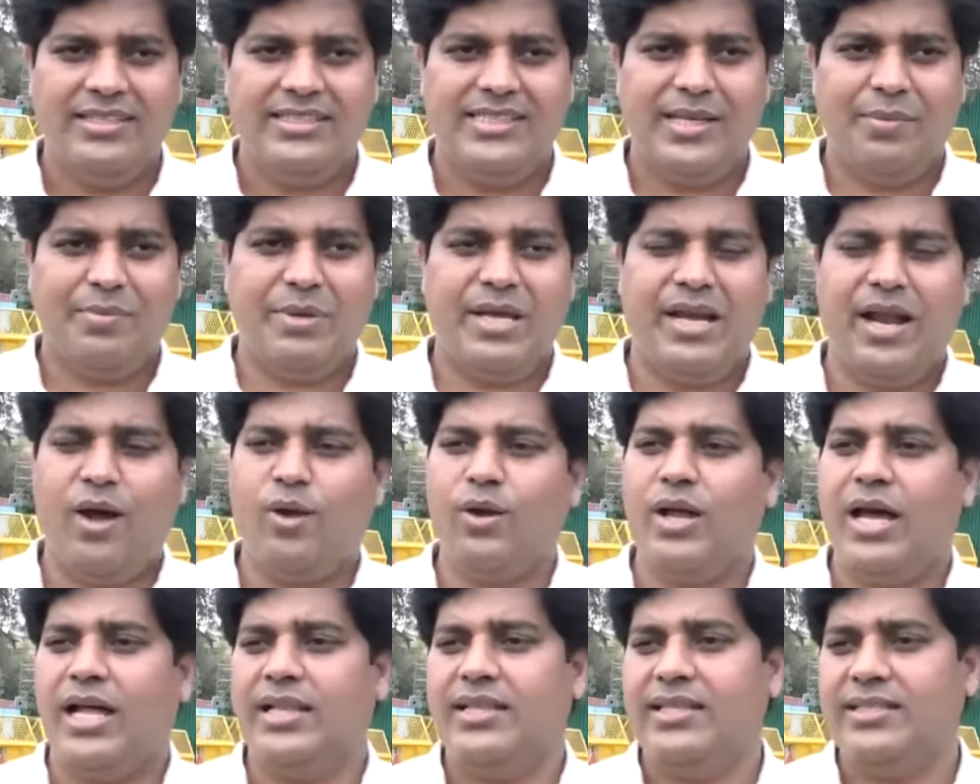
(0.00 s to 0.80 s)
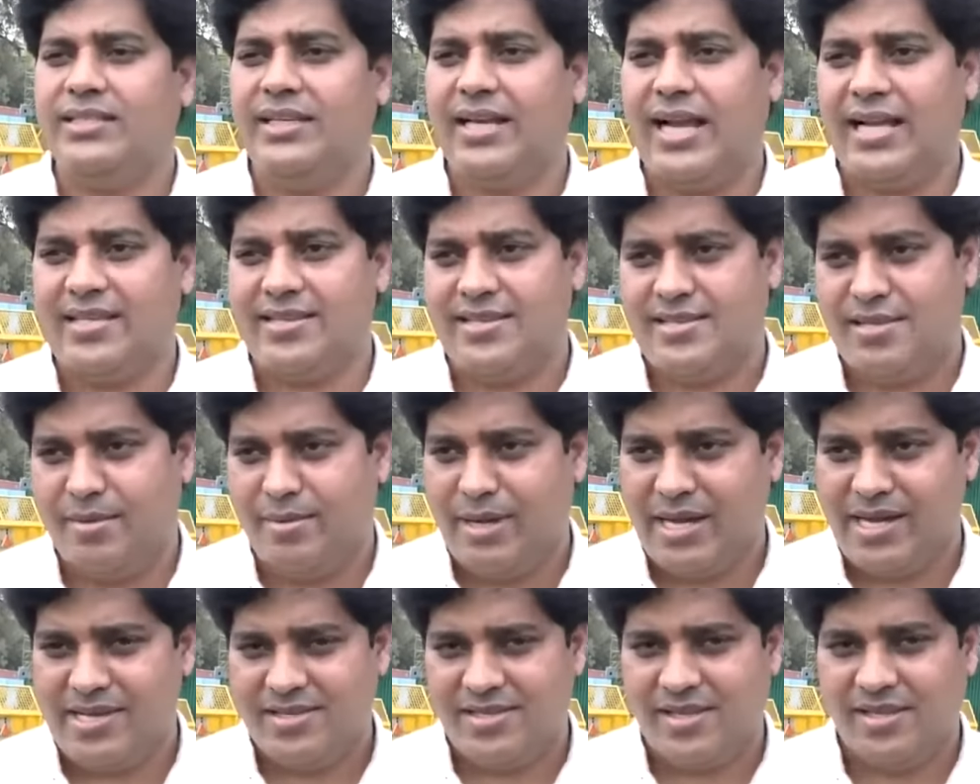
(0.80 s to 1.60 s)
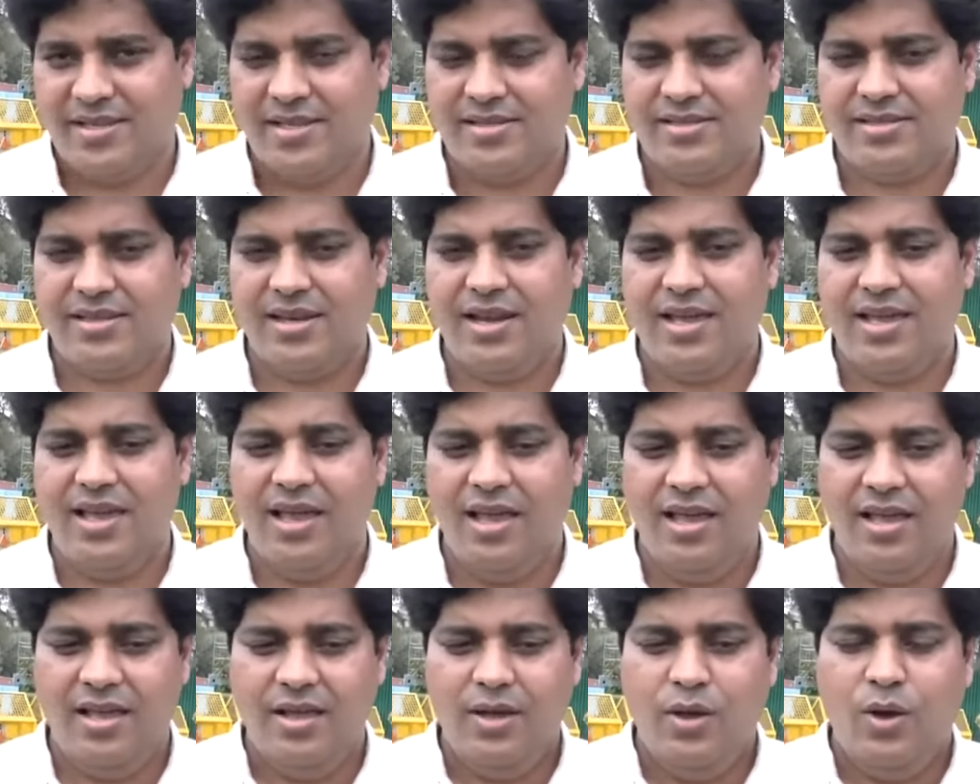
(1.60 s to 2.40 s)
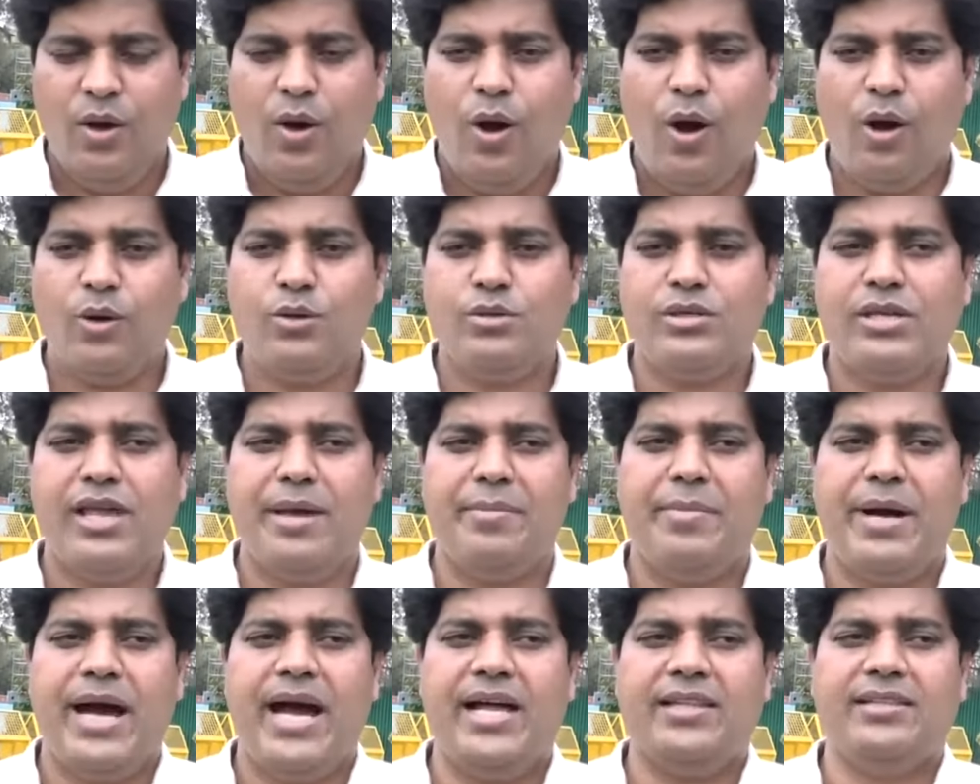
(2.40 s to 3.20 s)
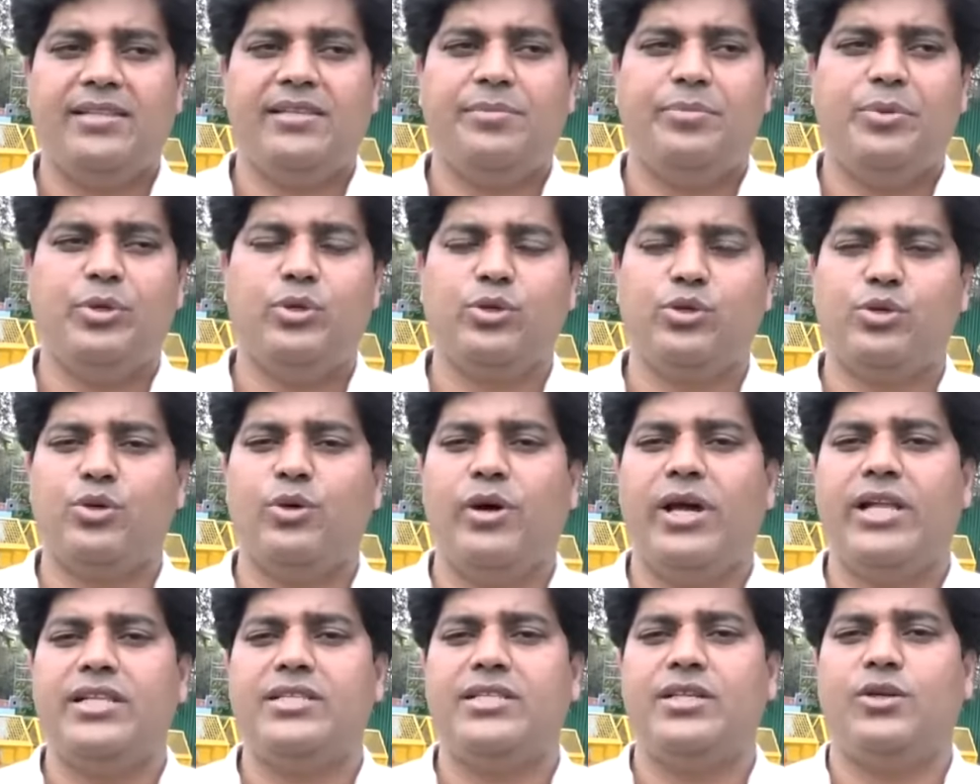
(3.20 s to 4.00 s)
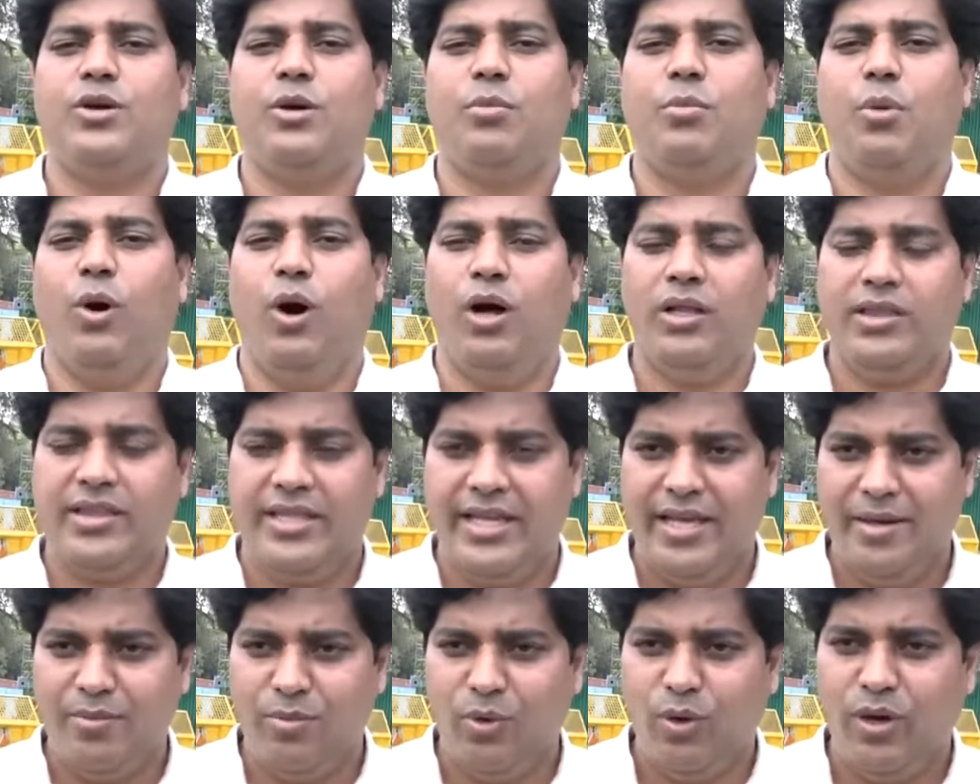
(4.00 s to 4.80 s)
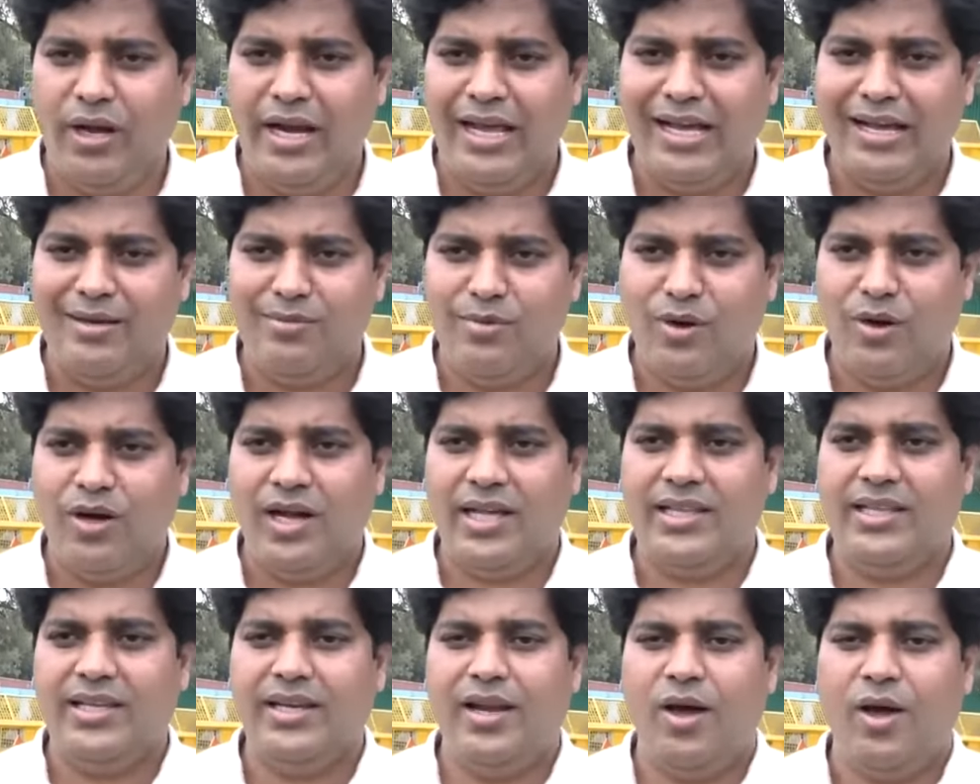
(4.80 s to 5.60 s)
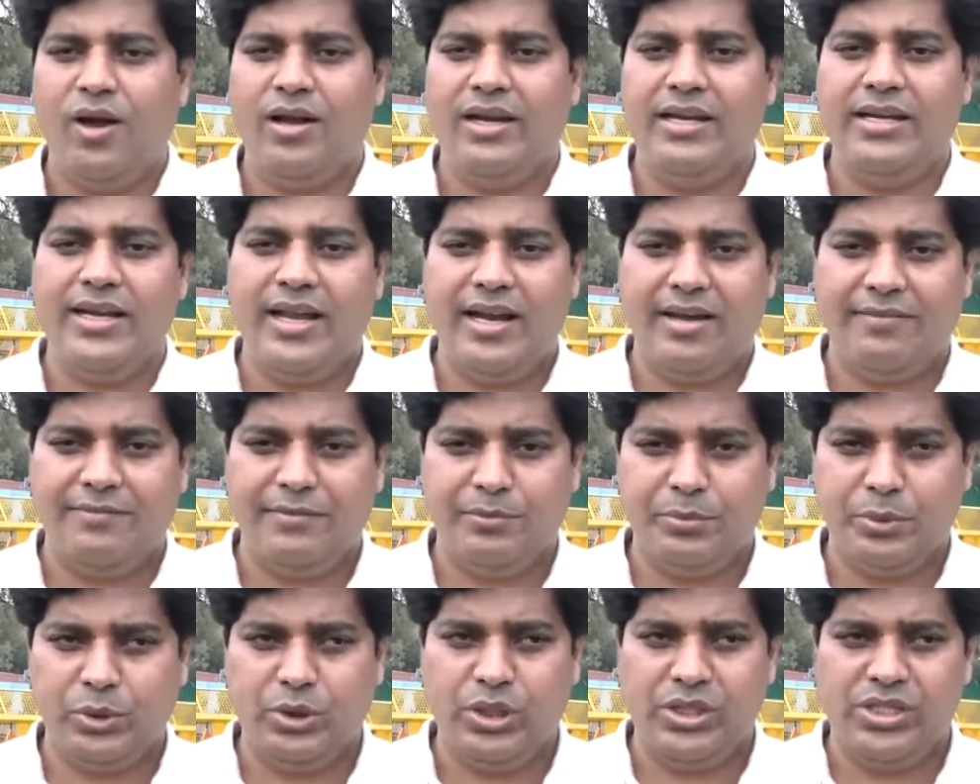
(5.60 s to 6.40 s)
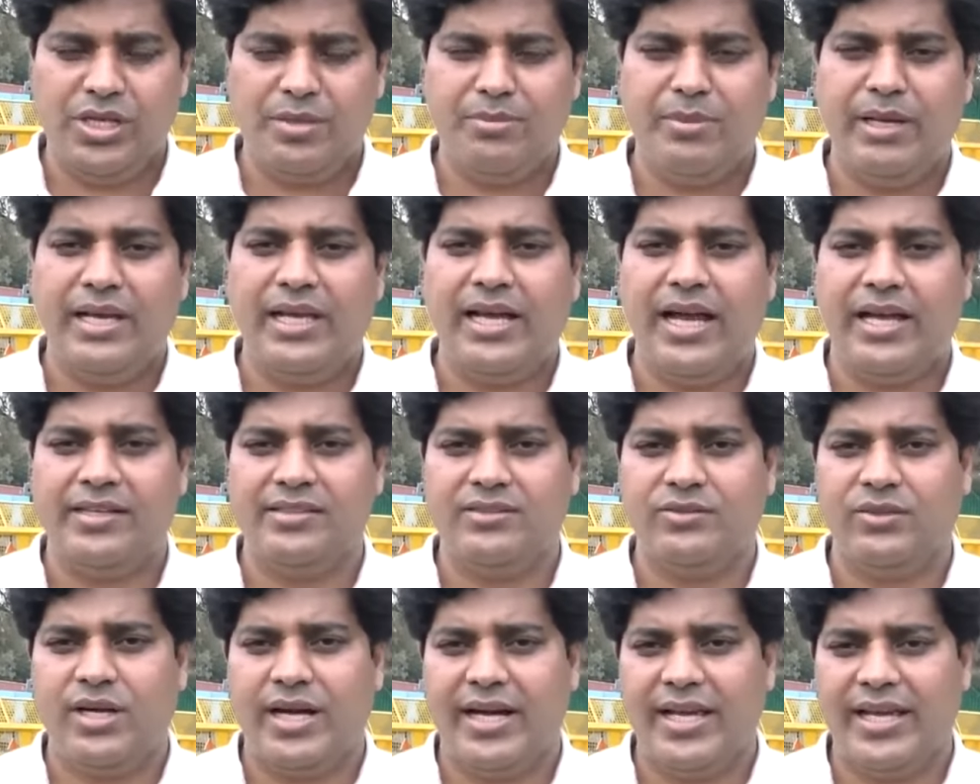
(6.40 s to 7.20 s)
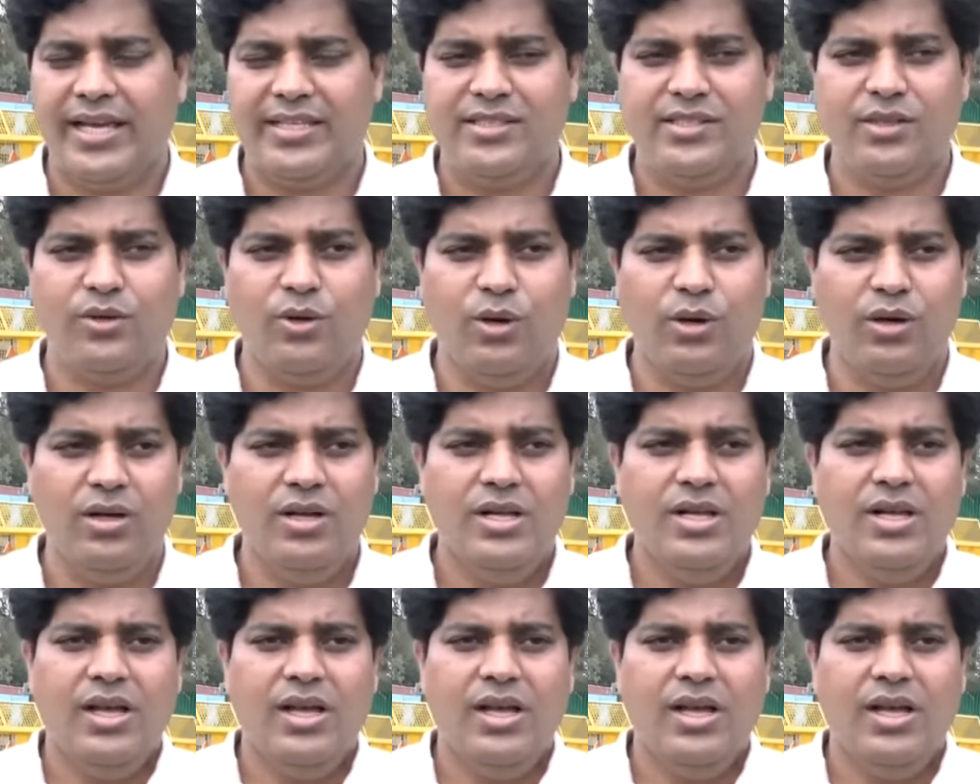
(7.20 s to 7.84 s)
जबकि राहुल गांधी जी राज्यसभा के सदस्य नहीं हैं और उसके बाद पीयूष गोयल जी को बहुत देर बोलने का मौका देना और लीडर ऑफ अपोजिशन मल्लिकार्जुन खड़गे जी को